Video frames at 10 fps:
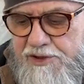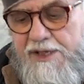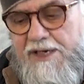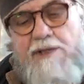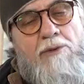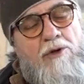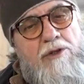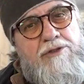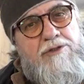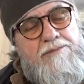ci credo
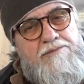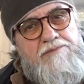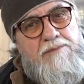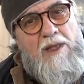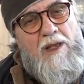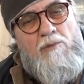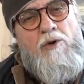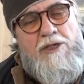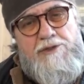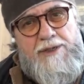molto.
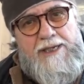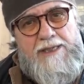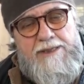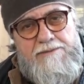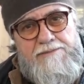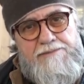Buona giornata.